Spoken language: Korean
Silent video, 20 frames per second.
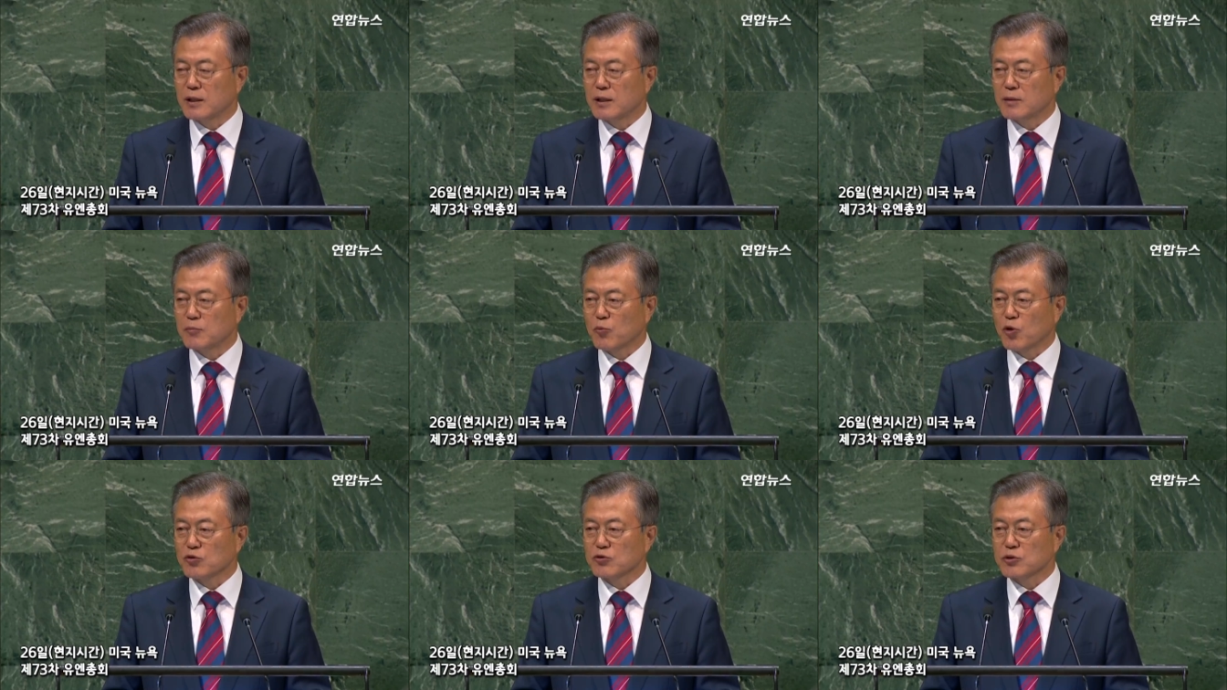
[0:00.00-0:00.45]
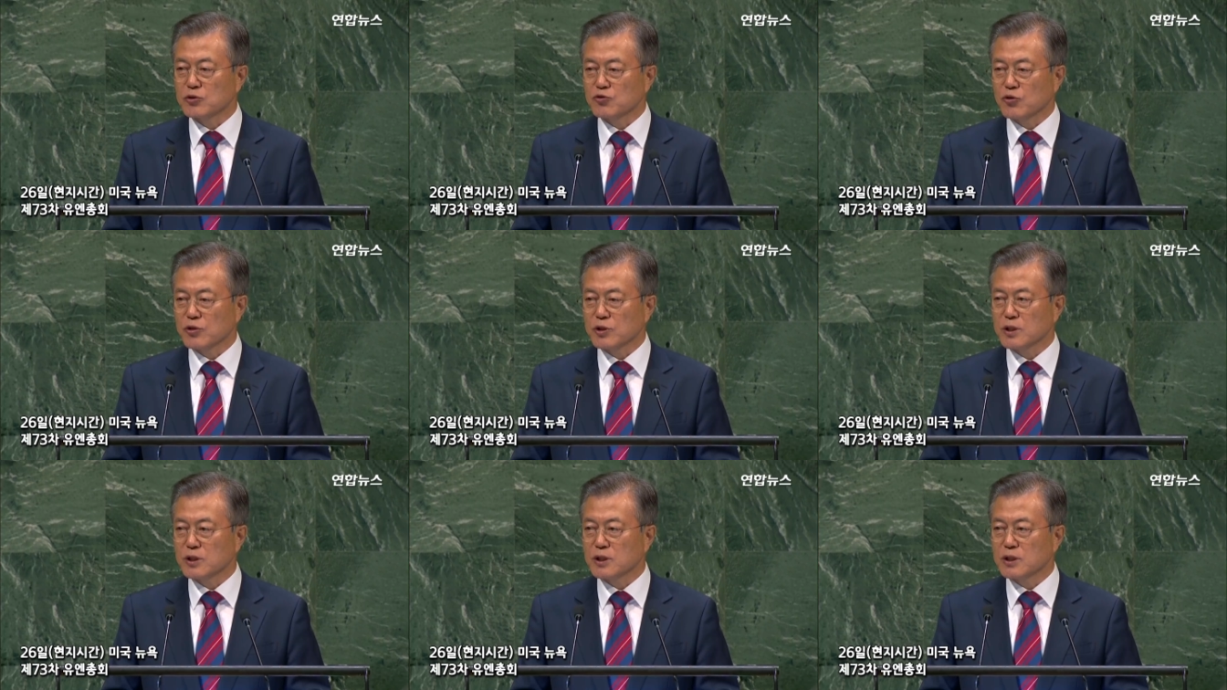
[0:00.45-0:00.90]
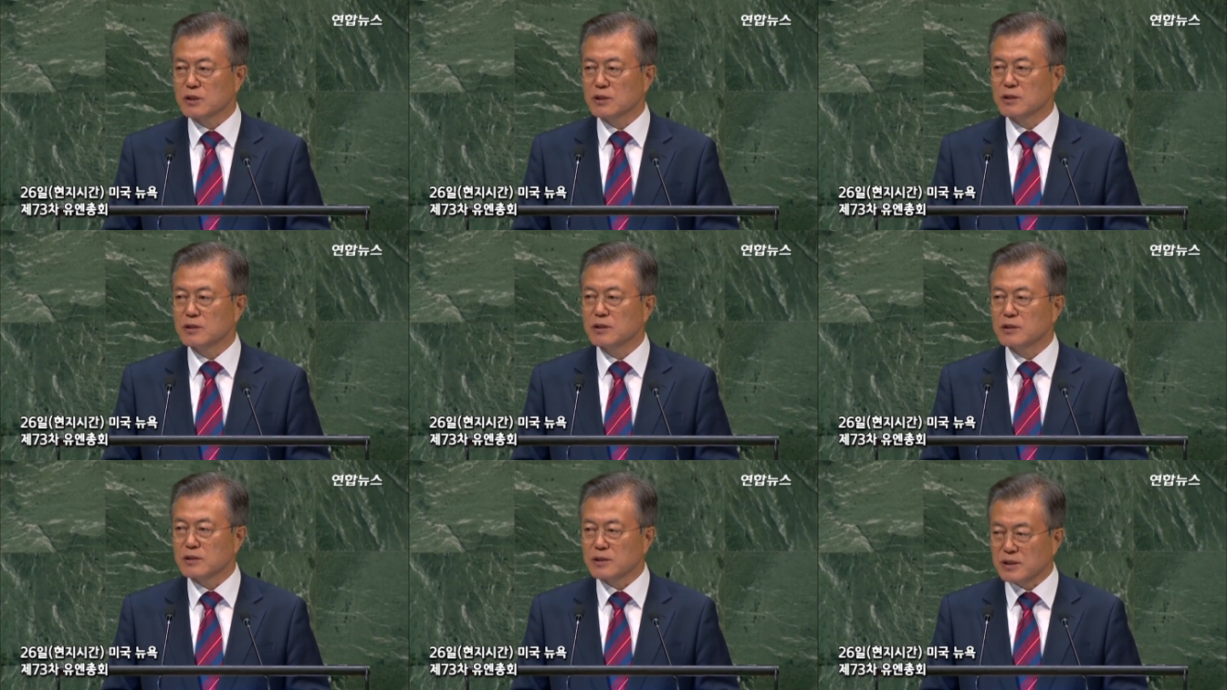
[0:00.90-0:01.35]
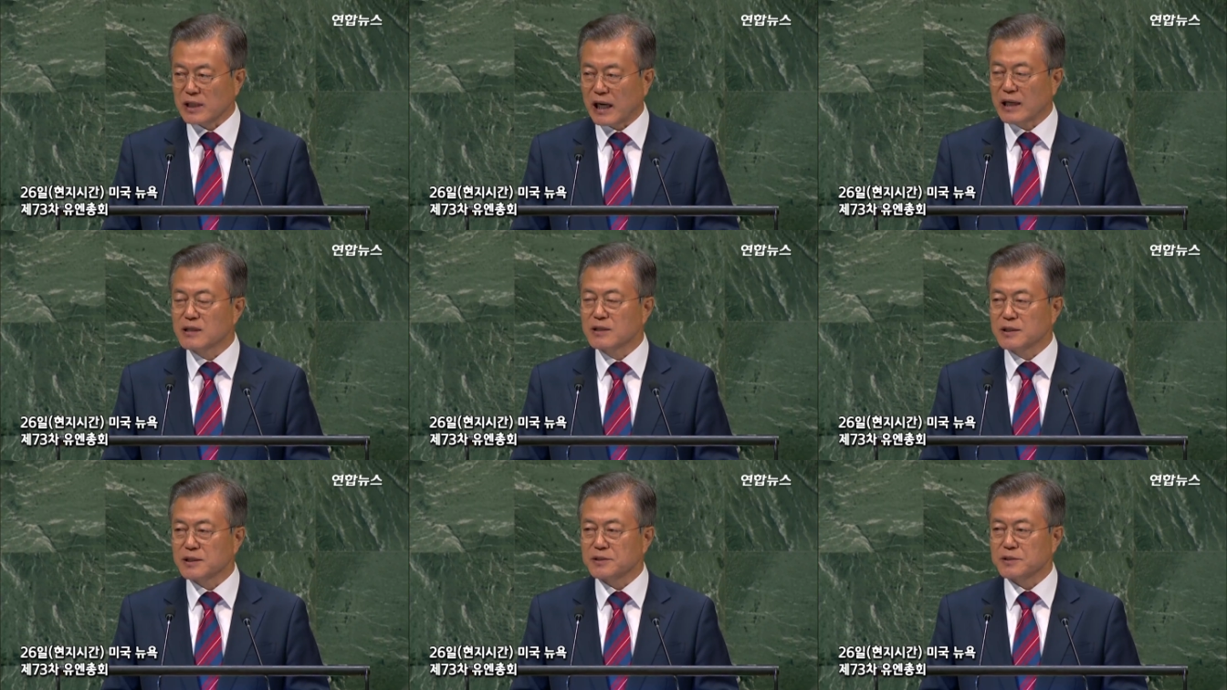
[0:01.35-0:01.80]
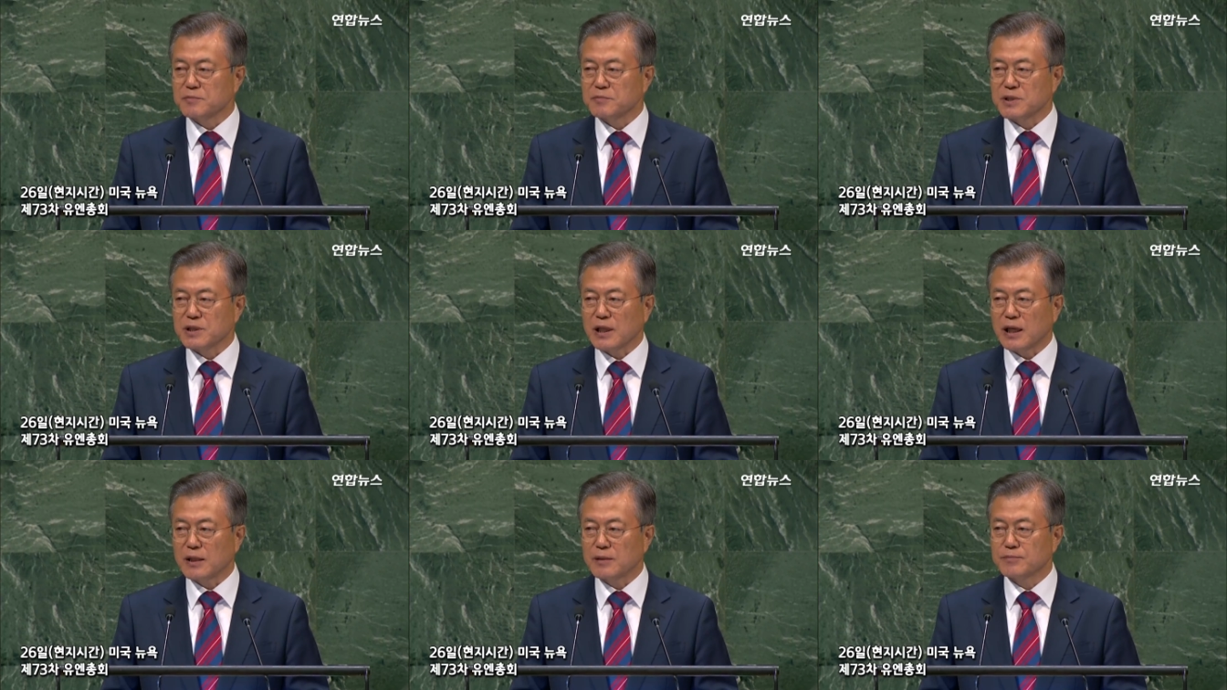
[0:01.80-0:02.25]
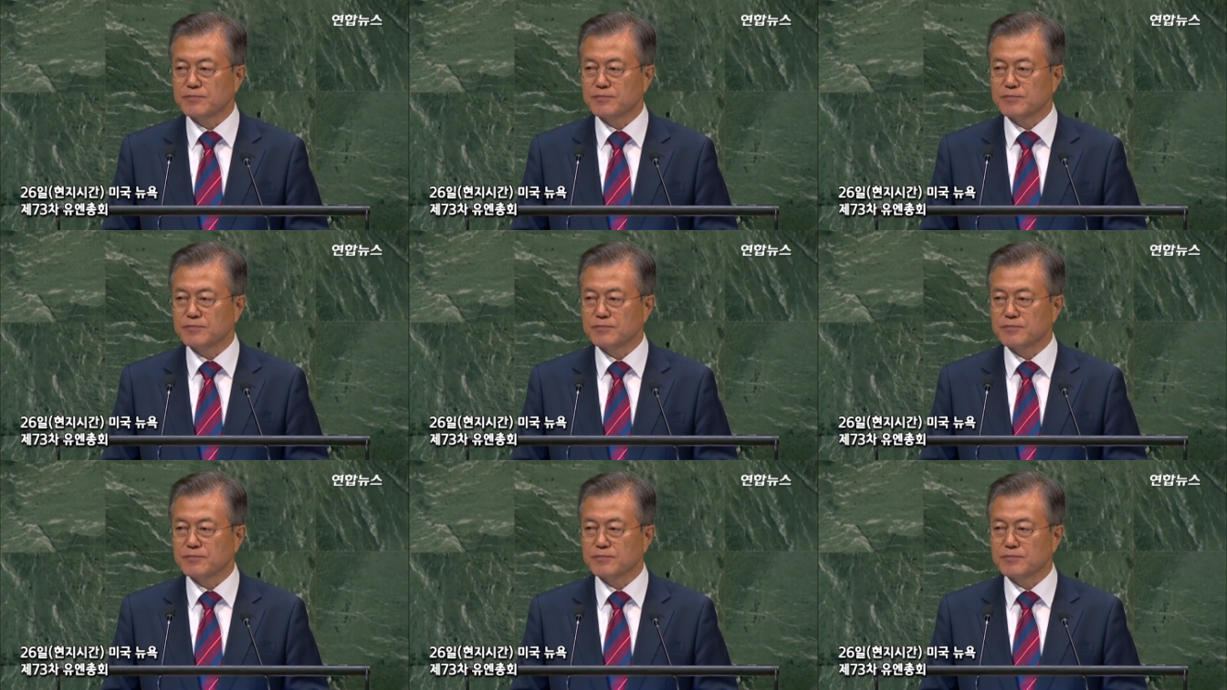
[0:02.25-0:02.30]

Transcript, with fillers: 모든 노력을 다할 것입니다.